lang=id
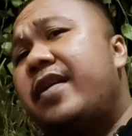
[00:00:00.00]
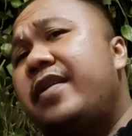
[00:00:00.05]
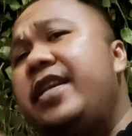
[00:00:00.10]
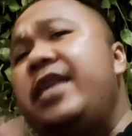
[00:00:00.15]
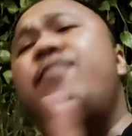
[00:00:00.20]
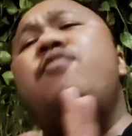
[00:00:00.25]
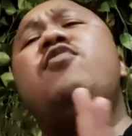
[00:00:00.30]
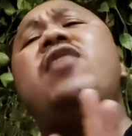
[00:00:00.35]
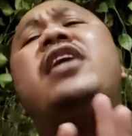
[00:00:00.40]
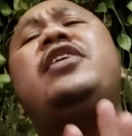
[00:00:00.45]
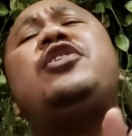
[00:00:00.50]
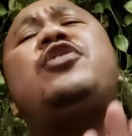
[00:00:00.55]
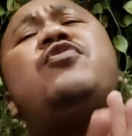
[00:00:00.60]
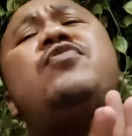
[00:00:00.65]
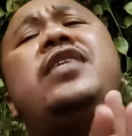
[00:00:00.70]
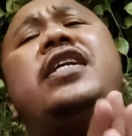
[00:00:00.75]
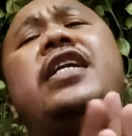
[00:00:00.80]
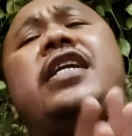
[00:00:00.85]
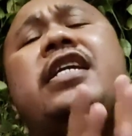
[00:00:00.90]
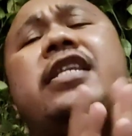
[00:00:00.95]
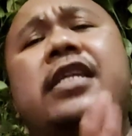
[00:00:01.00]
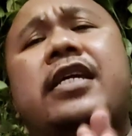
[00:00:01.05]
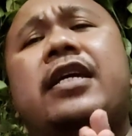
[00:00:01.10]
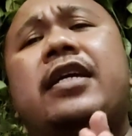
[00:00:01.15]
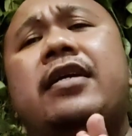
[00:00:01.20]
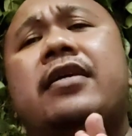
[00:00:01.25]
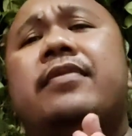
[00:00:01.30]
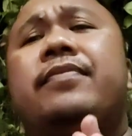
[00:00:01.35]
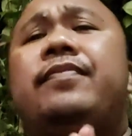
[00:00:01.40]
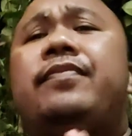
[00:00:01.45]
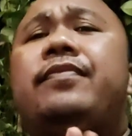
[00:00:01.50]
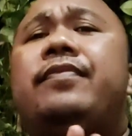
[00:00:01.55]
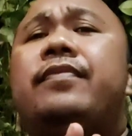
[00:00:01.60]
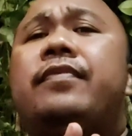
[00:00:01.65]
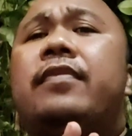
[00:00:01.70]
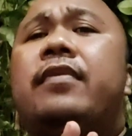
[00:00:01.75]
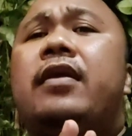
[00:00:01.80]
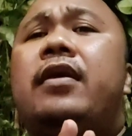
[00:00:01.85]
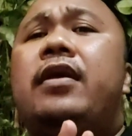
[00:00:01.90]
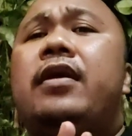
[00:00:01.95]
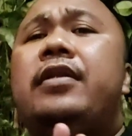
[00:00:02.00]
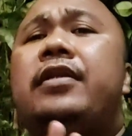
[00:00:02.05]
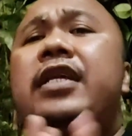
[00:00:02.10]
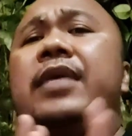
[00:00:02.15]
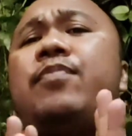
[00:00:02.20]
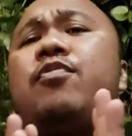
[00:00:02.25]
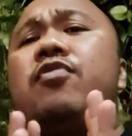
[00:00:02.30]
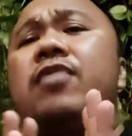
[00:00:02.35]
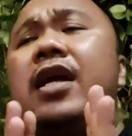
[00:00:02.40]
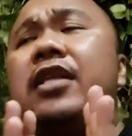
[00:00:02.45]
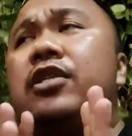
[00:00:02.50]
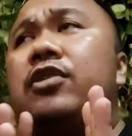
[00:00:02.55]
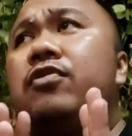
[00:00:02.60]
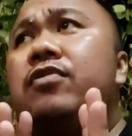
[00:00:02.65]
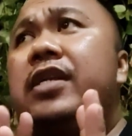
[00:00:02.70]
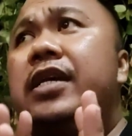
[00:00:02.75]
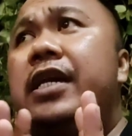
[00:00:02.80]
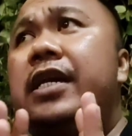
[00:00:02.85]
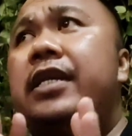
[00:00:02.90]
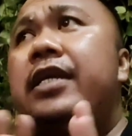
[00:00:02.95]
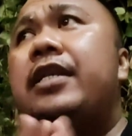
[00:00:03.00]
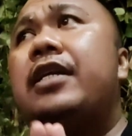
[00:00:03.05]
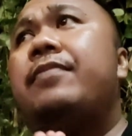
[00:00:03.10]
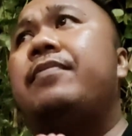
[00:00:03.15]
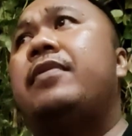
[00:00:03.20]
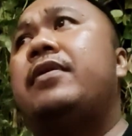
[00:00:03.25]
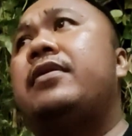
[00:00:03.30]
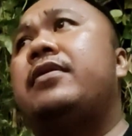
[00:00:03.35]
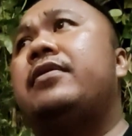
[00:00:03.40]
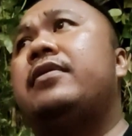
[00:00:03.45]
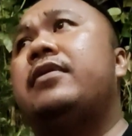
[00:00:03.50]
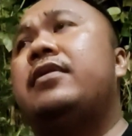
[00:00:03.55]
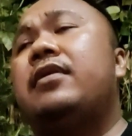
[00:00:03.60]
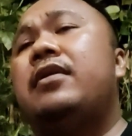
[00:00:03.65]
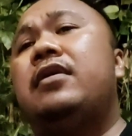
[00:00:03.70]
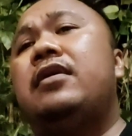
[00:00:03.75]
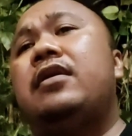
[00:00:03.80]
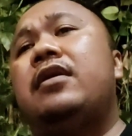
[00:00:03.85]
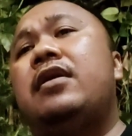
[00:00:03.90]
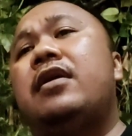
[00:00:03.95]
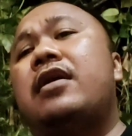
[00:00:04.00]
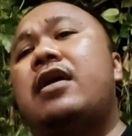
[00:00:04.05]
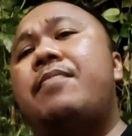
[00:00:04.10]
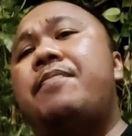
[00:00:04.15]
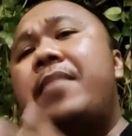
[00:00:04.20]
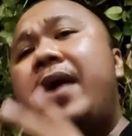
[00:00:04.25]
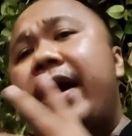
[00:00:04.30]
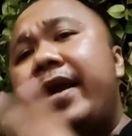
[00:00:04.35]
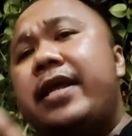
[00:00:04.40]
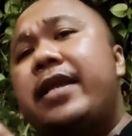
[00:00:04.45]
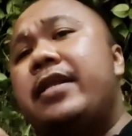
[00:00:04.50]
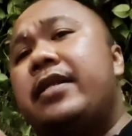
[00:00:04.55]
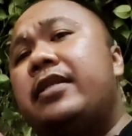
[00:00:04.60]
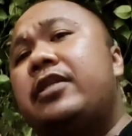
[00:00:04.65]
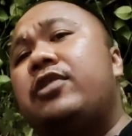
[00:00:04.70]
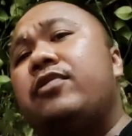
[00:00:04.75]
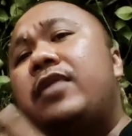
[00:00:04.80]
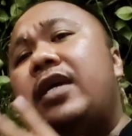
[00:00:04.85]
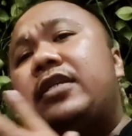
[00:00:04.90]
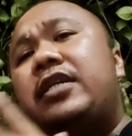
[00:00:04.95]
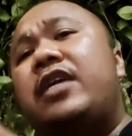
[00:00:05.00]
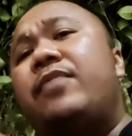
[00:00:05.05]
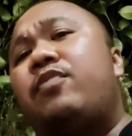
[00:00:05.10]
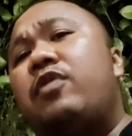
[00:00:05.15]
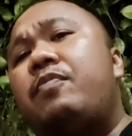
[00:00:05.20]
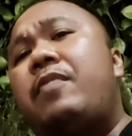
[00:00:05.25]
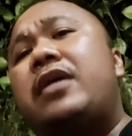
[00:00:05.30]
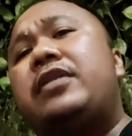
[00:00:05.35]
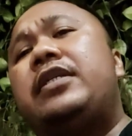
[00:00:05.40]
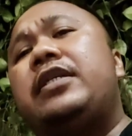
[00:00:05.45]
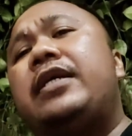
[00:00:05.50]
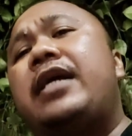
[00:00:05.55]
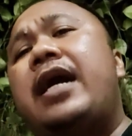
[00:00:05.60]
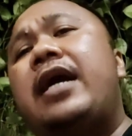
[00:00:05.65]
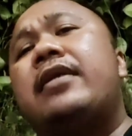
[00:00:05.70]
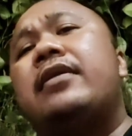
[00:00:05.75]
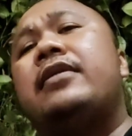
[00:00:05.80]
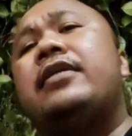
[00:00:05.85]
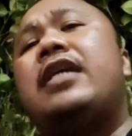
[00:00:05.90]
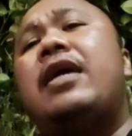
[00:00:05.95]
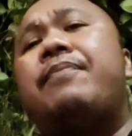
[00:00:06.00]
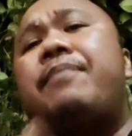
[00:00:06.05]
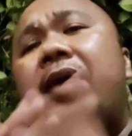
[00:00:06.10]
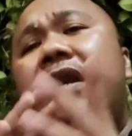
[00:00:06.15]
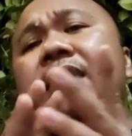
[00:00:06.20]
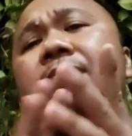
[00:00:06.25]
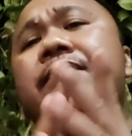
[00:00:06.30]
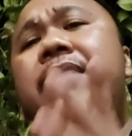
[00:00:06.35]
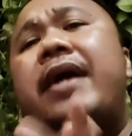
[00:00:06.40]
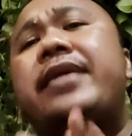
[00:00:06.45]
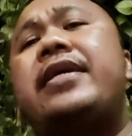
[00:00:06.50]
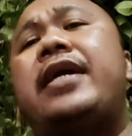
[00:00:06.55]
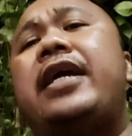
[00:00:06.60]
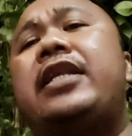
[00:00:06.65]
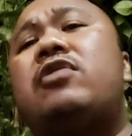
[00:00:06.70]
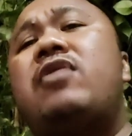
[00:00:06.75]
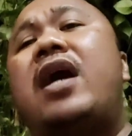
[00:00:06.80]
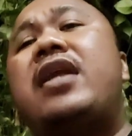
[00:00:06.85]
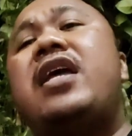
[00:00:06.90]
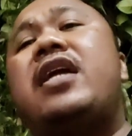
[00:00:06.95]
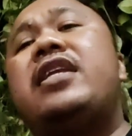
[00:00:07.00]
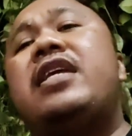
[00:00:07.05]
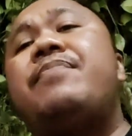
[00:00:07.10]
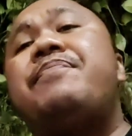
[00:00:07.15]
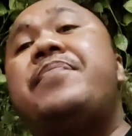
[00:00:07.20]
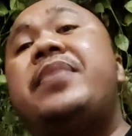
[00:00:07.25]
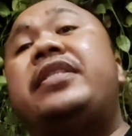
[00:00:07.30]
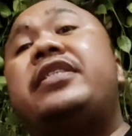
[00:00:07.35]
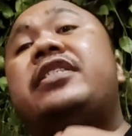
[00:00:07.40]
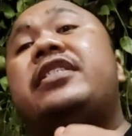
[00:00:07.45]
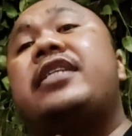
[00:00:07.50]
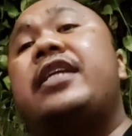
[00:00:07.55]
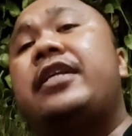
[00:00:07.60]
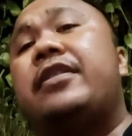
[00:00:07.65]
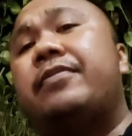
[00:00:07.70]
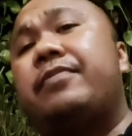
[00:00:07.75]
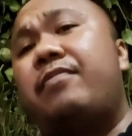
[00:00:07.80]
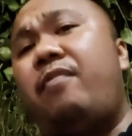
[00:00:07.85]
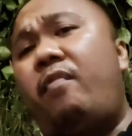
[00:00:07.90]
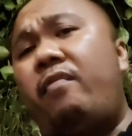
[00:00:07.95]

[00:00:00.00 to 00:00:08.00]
Di bulan Juni ini, di bulan Juni ini teman, teman kemarin sudah saya informasikan yang paling banyak itu ada di Beat Street.